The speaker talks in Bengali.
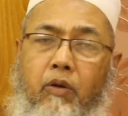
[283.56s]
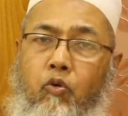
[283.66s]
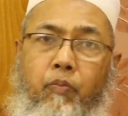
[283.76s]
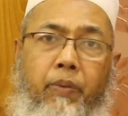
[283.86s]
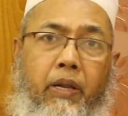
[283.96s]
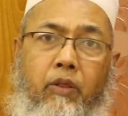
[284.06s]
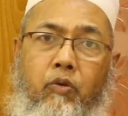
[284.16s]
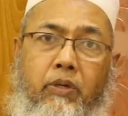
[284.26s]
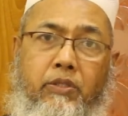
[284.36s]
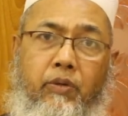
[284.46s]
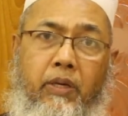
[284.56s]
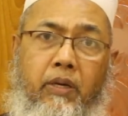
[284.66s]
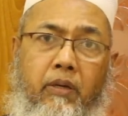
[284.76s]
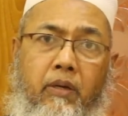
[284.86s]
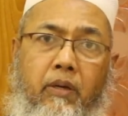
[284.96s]
খুব মারাত্মক কিছু না
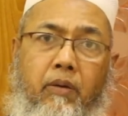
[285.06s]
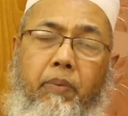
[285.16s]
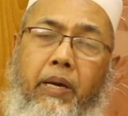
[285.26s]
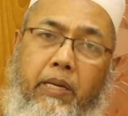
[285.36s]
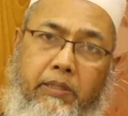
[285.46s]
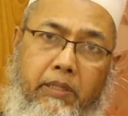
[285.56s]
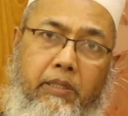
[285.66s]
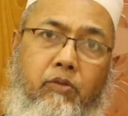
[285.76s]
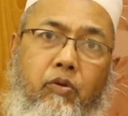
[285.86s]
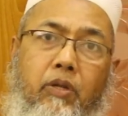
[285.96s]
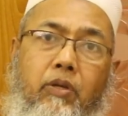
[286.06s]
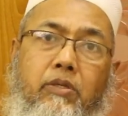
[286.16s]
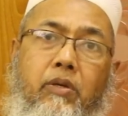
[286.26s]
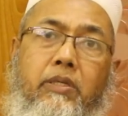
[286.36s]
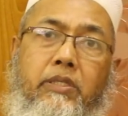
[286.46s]
ভাইরাস ডিজিজগুলো তো
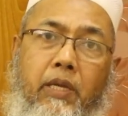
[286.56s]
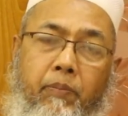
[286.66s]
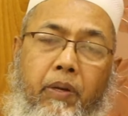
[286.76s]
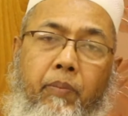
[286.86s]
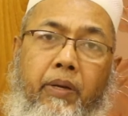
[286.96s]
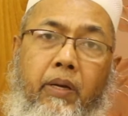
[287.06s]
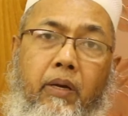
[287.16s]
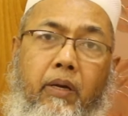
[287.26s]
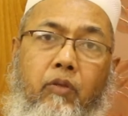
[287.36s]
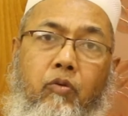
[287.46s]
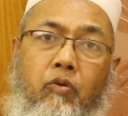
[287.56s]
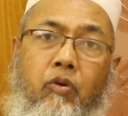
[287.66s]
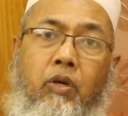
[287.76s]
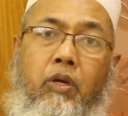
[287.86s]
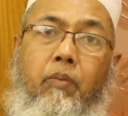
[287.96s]
আসলে সেলফ লিমিটিং কিন্তু
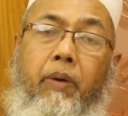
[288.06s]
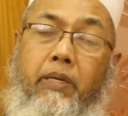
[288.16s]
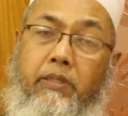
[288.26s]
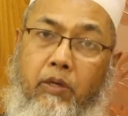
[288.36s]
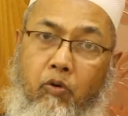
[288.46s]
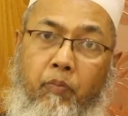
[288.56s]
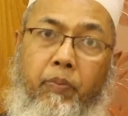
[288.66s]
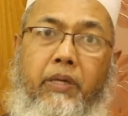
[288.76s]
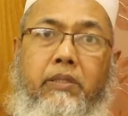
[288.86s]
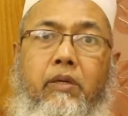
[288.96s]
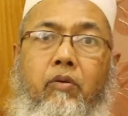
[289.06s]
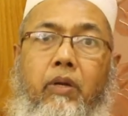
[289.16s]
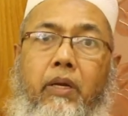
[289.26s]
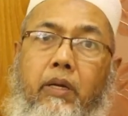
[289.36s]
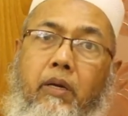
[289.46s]
ভাইরাসের কমপ্লিকেশান
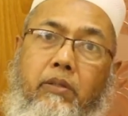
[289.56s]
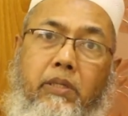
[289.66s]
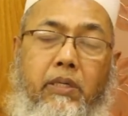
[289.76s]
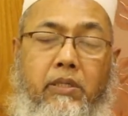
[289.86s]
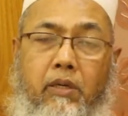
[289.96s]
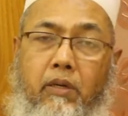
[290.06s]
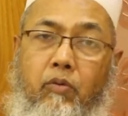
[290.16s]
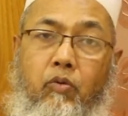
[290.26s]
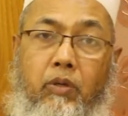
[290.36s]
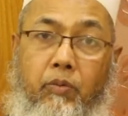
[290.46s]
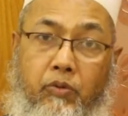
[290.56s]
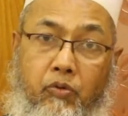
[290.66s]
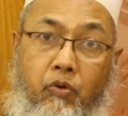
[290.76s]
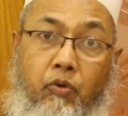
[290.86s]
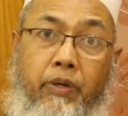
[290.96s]
হলে এটার চিকিৎসা অতীব
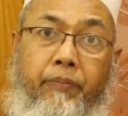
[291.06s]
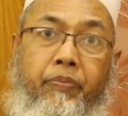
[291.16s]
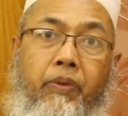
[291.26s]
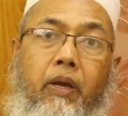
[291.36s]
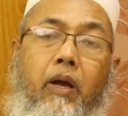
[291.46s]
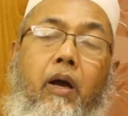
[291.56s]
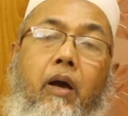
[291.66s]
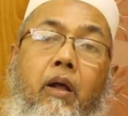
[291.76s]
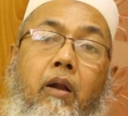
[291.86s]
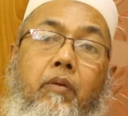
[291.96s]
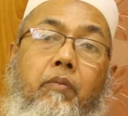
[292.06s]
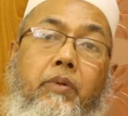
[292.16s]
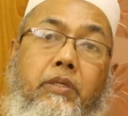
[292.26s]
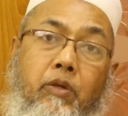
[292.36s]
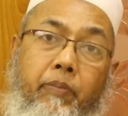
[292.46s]
জরুরি আর
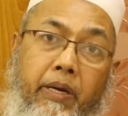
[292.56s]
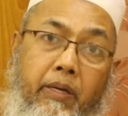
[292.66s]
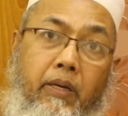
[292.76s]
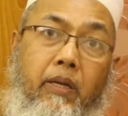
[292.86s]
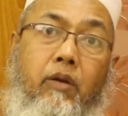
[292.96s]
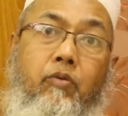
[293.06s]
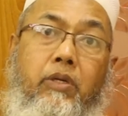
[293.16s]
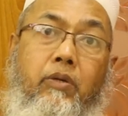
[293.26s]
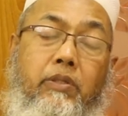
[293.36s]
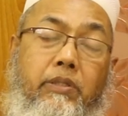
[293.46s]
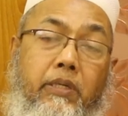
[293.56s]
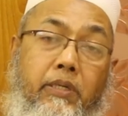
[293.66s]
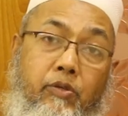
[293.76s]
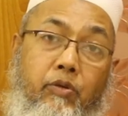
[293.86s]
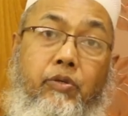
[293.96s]
বিশেষ করে ব্যাকটেরিয়ালও যে
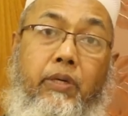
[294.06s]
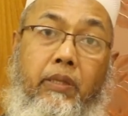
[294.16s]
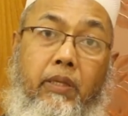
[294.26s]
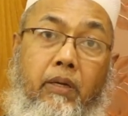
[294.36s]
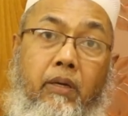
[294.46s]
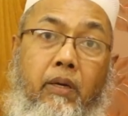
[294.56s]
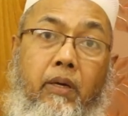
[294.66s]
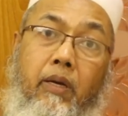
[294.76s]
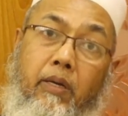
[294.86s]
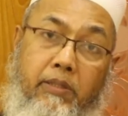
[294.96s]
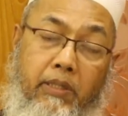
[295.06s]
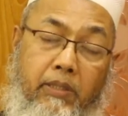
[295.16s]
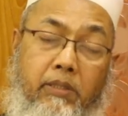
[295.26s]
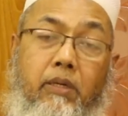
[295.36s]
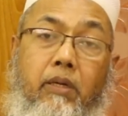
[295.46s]
কিছু কিছু ক্ষেত্রে এটা
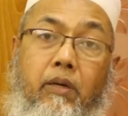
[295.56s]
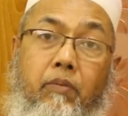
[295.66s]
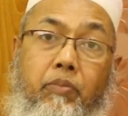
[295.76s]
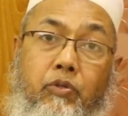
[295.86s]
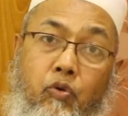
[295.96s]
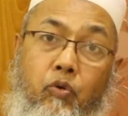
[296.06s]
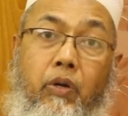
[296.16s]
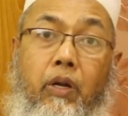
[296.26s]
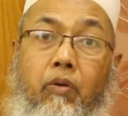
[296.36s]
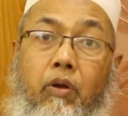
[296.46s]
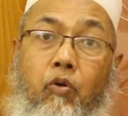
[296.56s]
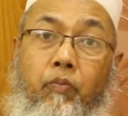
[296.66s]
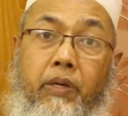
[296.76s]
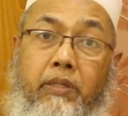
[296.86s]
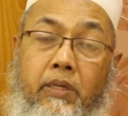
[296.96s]
চিকিৎসাটা জরুরি না হলে
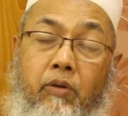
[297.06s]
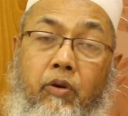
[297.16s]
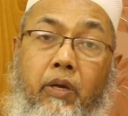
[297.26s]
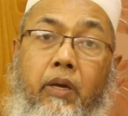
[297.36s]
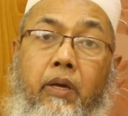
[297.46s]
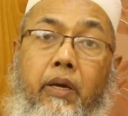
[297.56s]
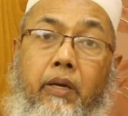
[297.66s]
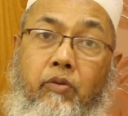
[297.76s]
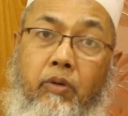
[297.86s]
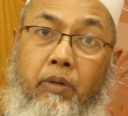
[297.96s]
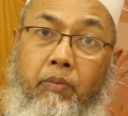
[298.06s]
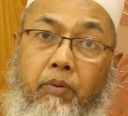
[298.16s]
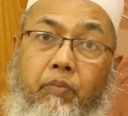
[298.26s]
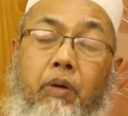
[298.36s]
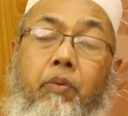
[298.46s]
কমপ্লিকেশান হয় এই জন্যে
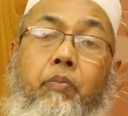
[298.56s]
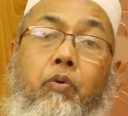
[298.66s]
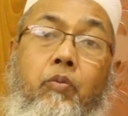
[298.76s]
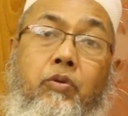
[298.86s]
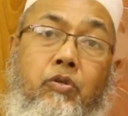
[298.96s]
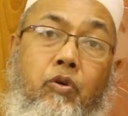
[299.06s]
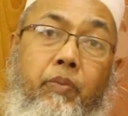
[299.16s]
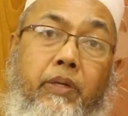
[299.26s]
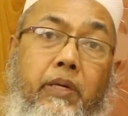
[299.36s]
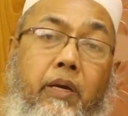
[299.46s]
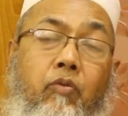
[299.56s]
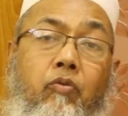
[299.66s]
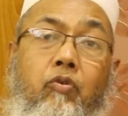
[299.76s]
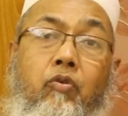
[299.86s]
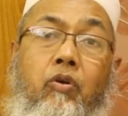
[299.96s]
আমার পরামর্শ হবে যে এখন
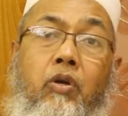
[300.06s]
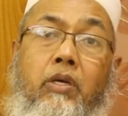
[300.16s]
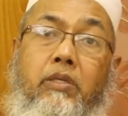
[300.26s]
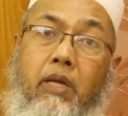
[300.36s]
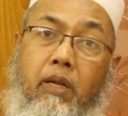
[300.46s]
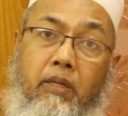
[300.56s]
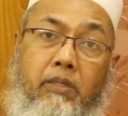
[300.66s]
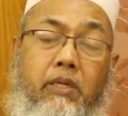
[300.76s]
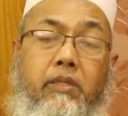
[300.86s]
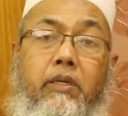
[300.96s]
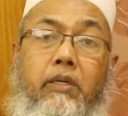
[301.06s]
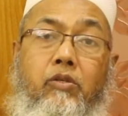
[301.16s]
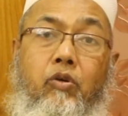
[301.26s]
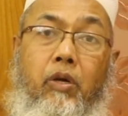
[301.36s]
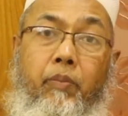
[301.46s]
তো সারা দেশেই
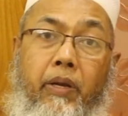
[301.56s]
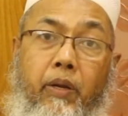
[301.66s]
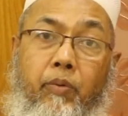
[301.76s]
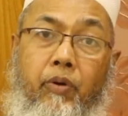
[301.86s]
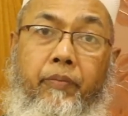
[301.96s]
চিকিৎসক অ্যাভেলেবল